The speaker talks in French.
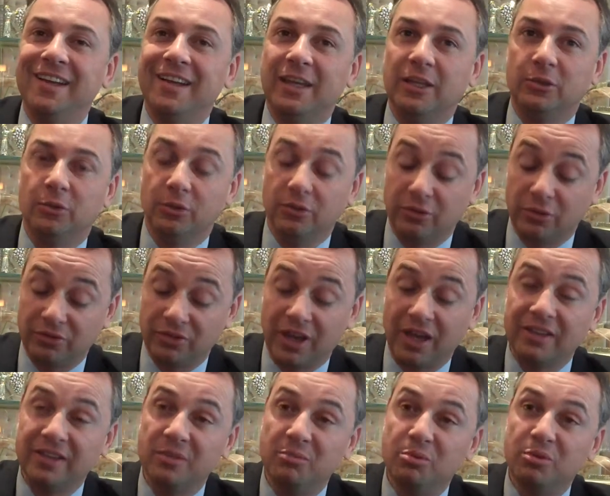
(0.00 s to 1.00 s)
Et donc ce
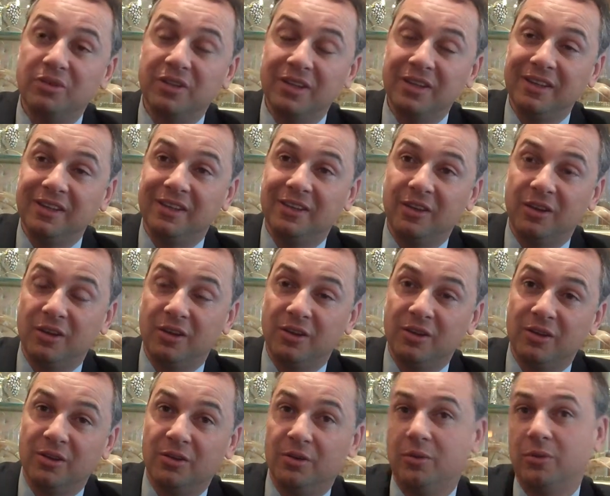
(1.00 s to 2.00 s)
sera un député
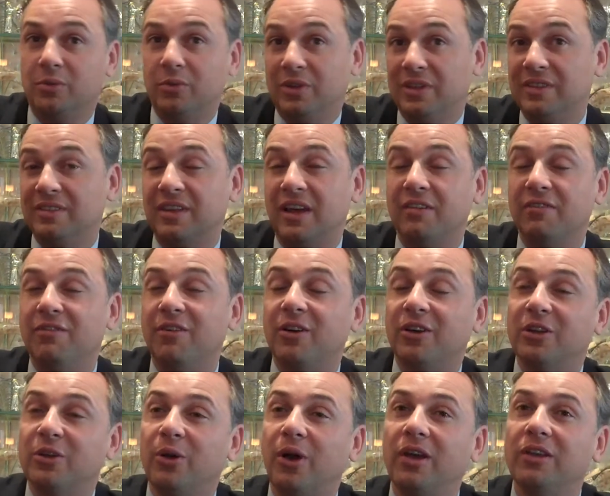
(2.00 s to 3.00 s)
euh, qui, fort,
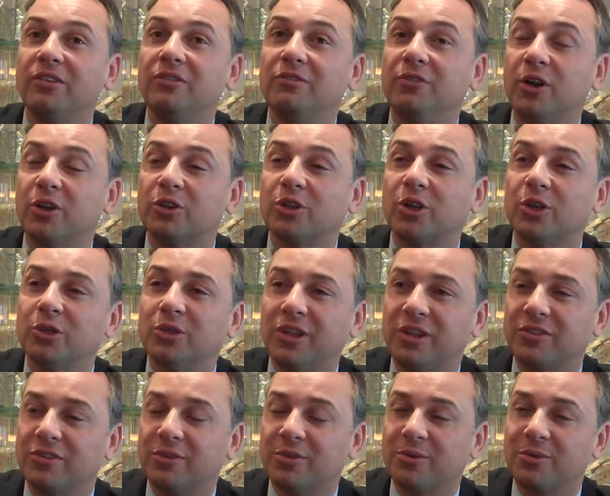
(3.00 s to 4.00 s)
qui aura une forte
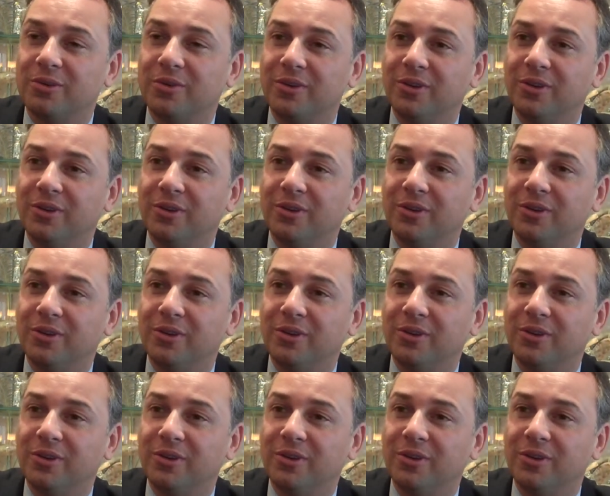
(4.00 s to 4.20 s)
connotation